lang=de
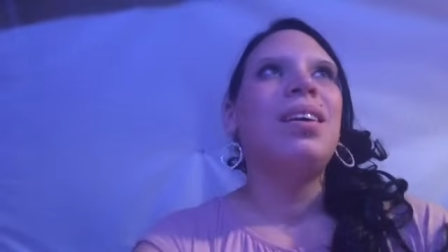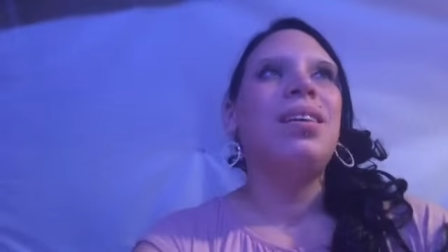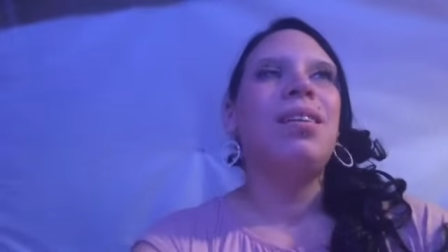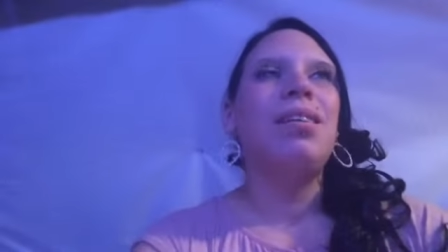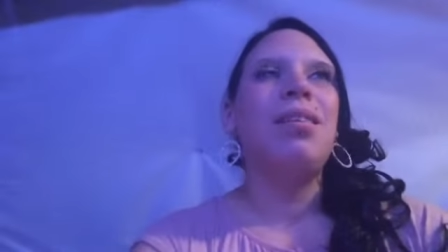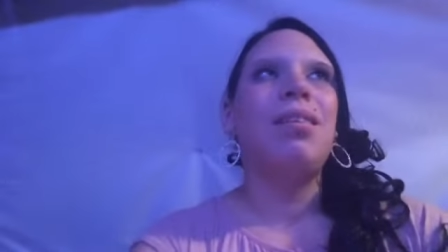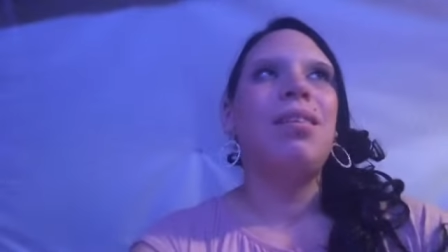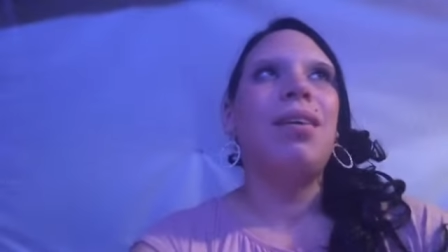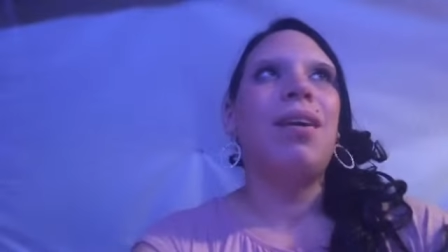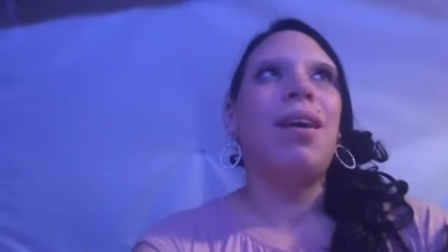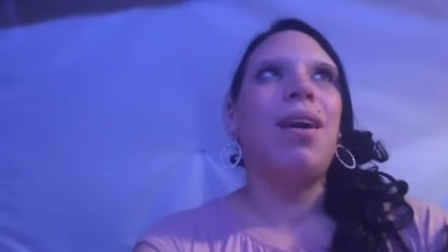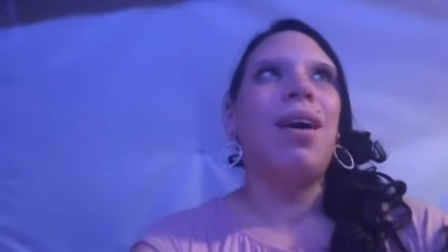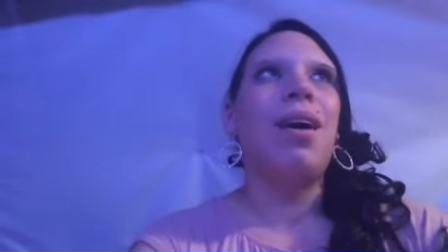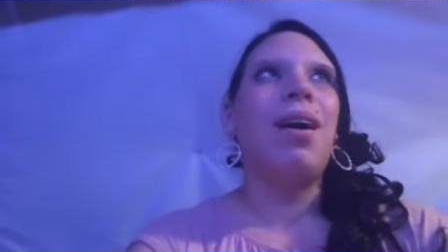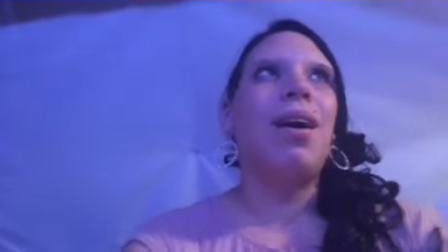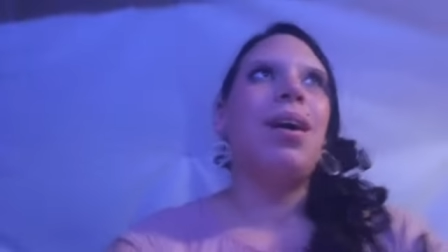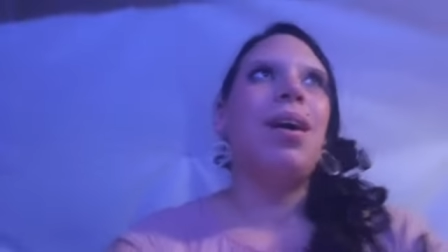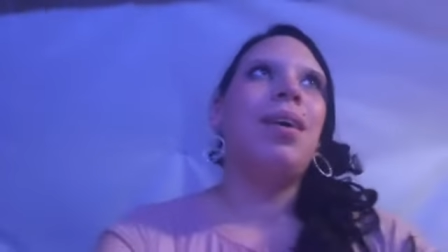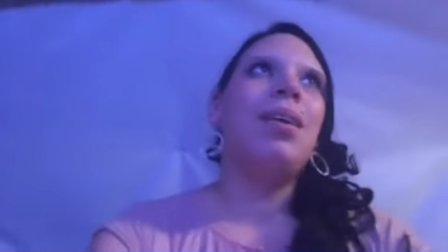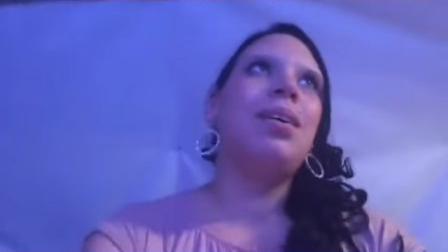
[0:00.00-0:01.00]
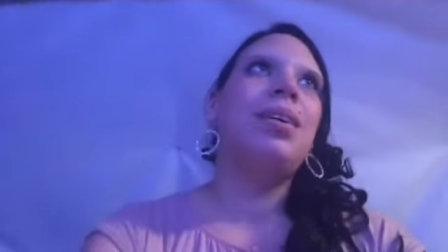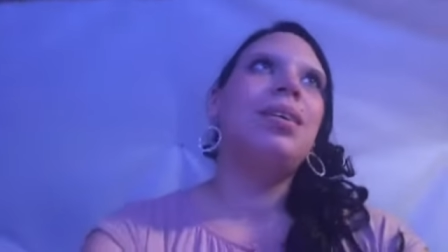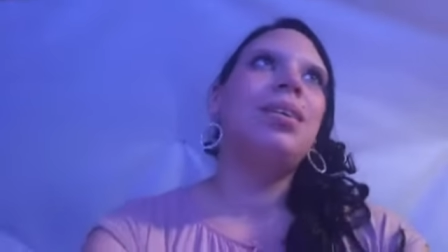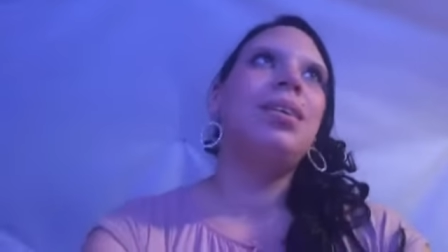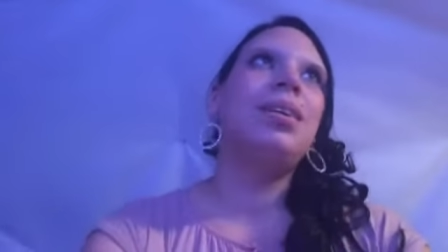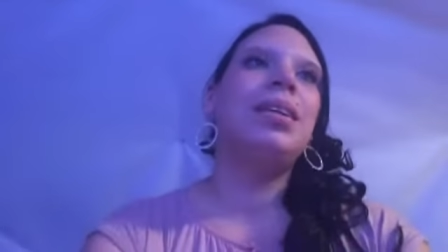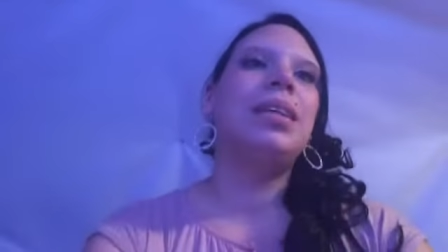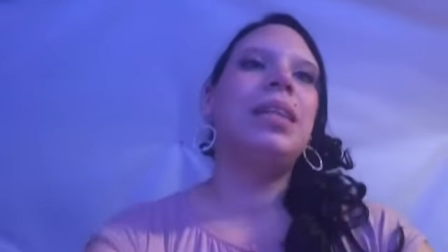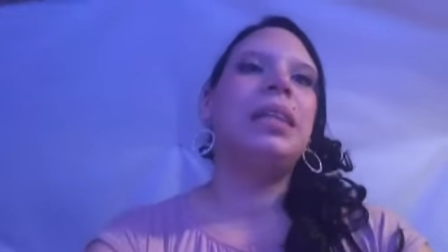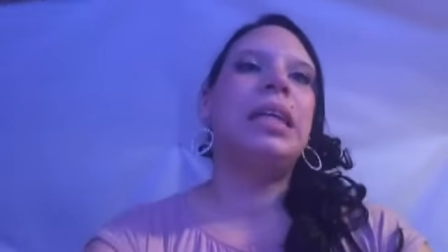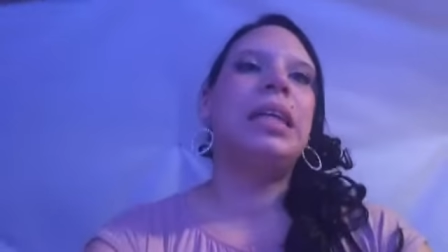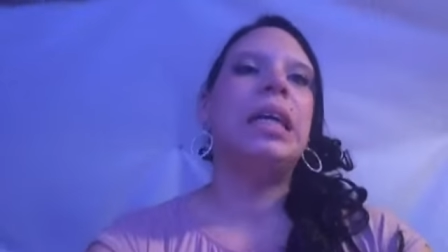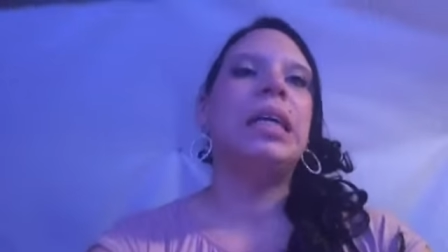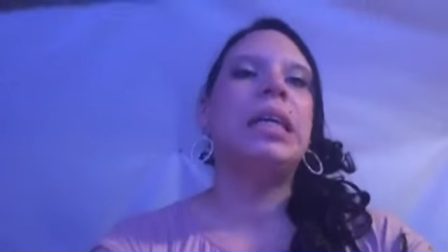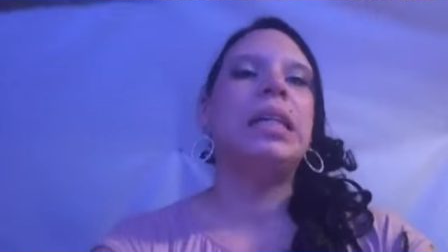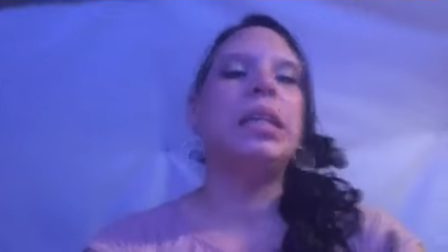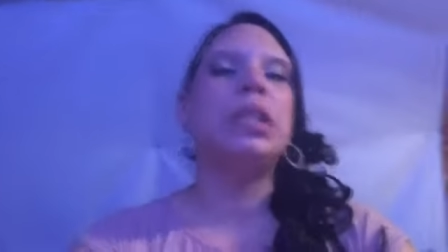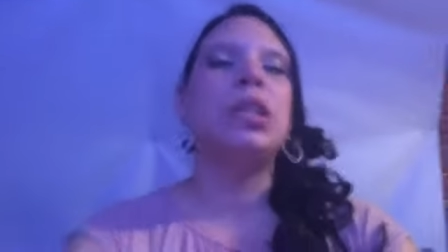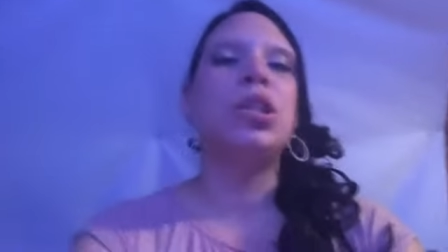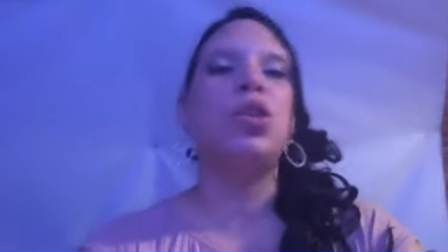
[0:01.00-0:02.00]
ja,
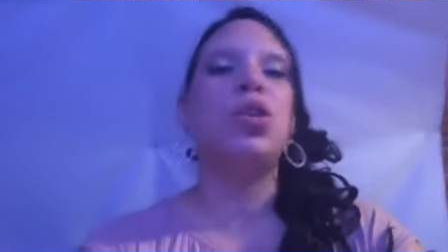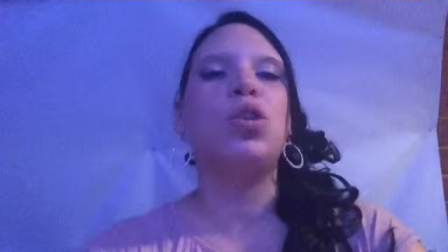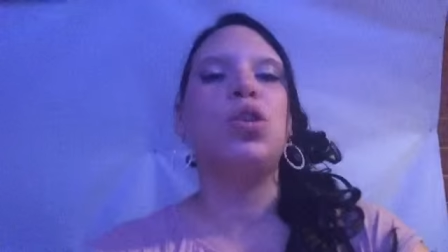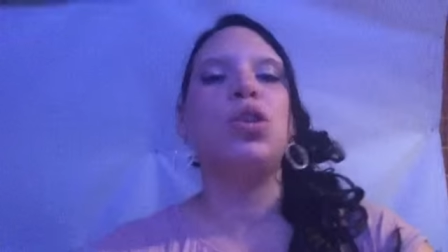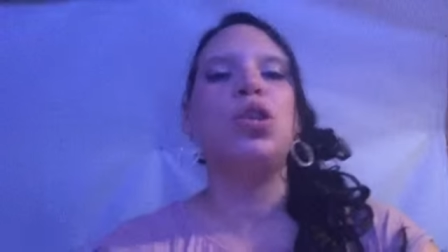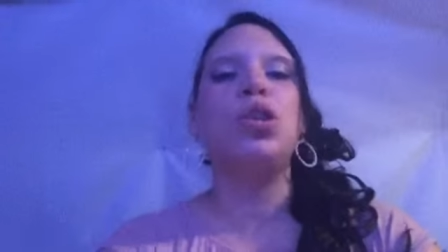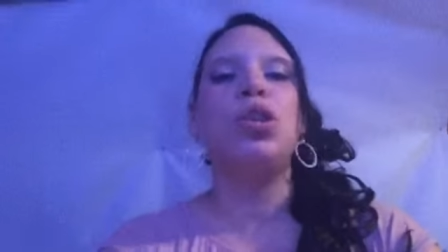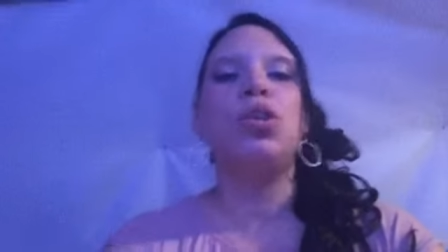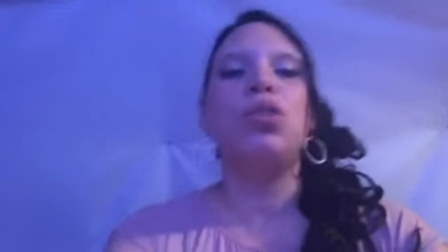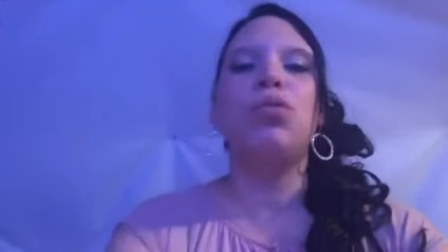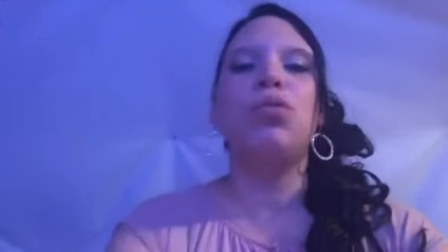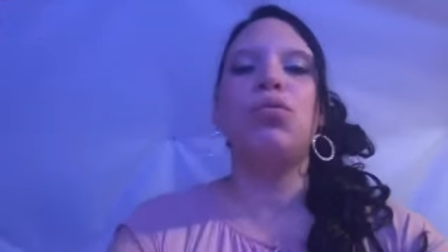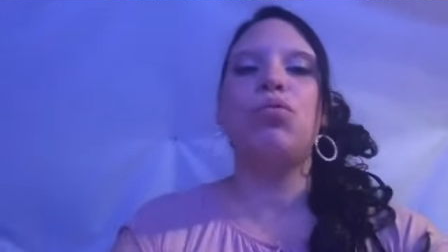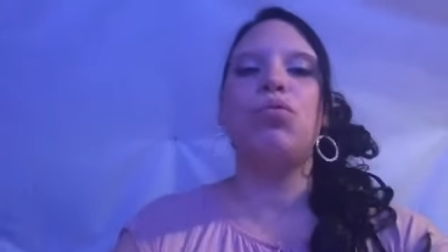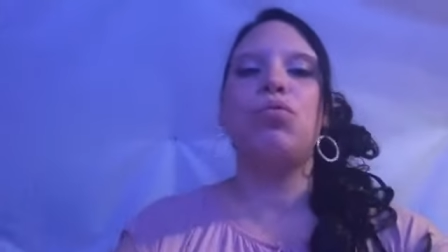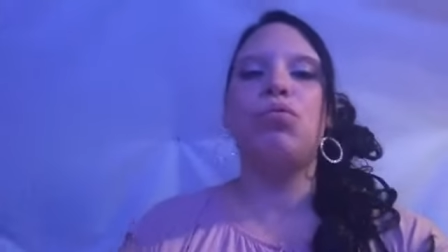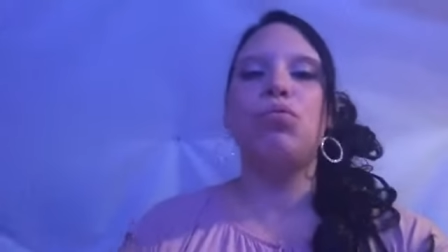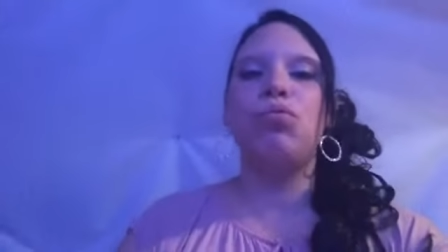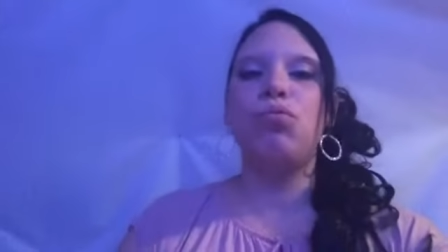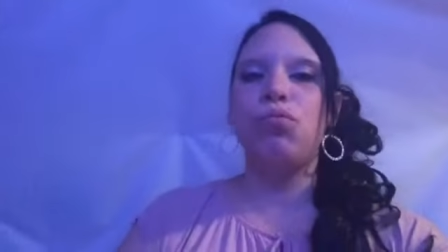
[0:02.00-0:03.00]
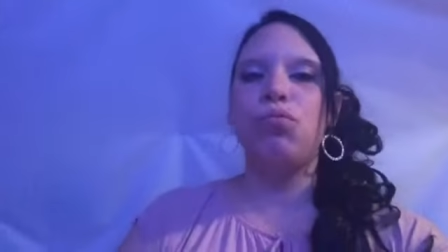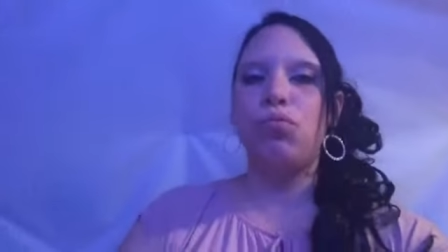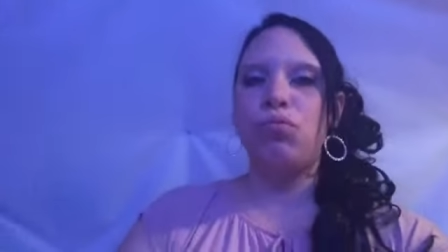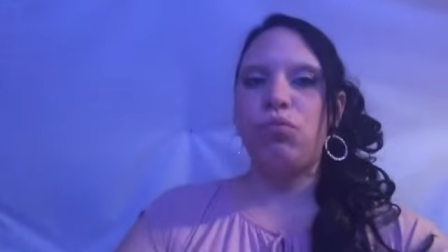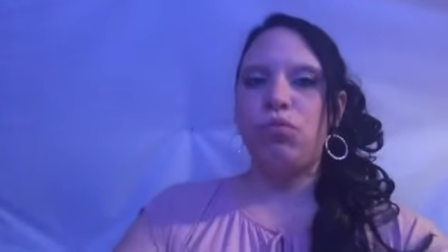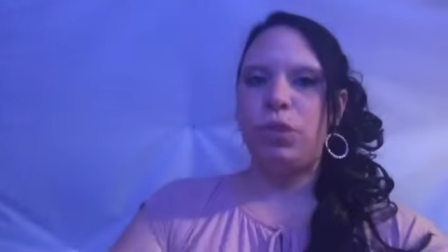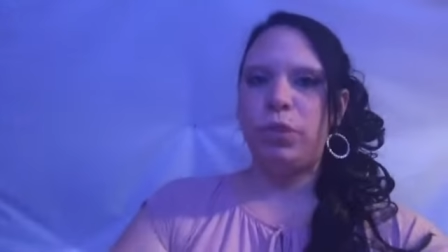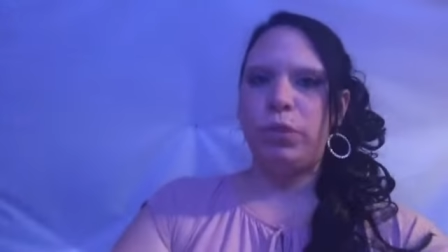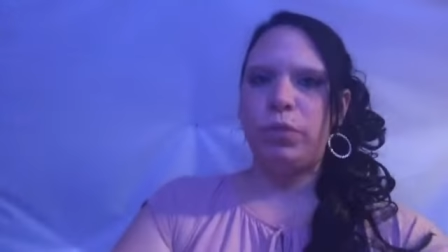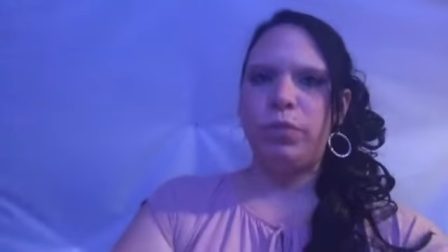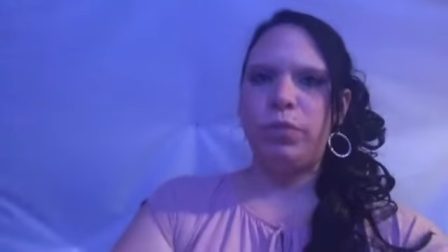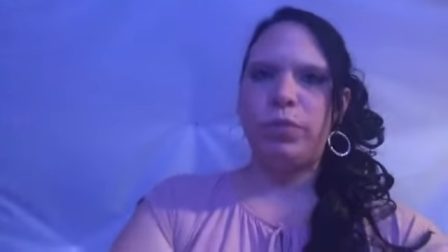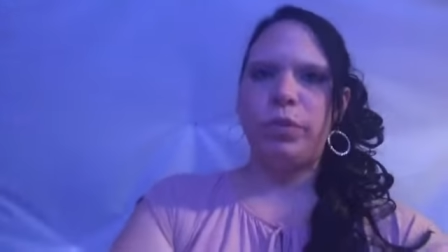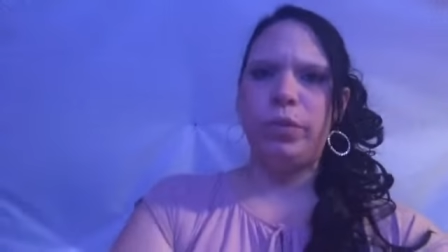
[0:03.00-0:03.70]
ansonsten, wie